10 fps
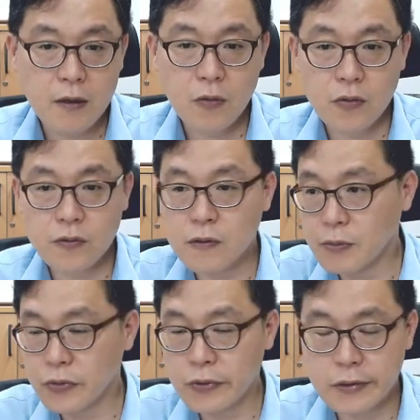코드를
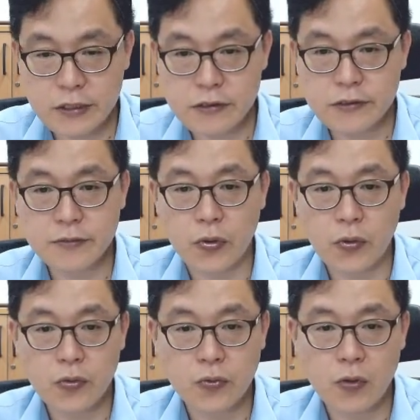한번
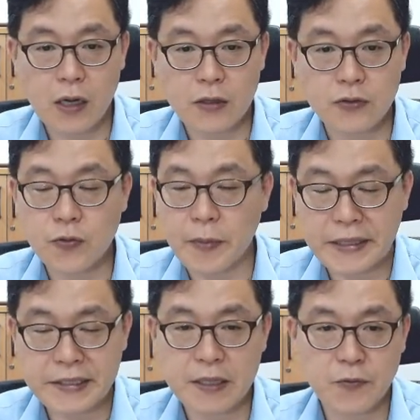실습으로 돌려가지고
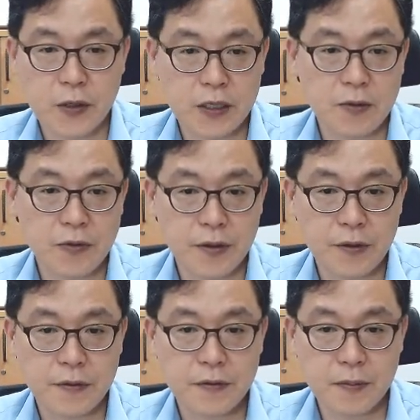맞는지 한번 확인해 보세요
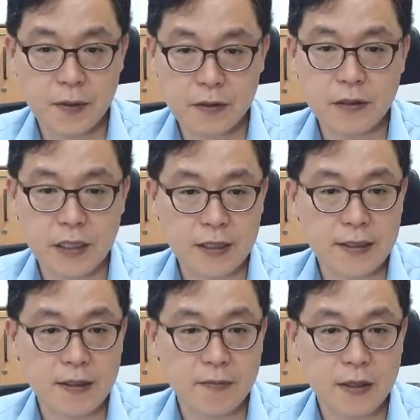그러면은 이해가 될
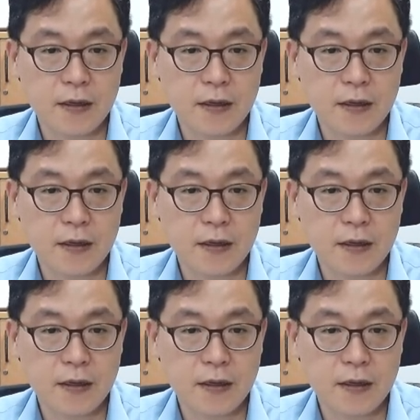겁니다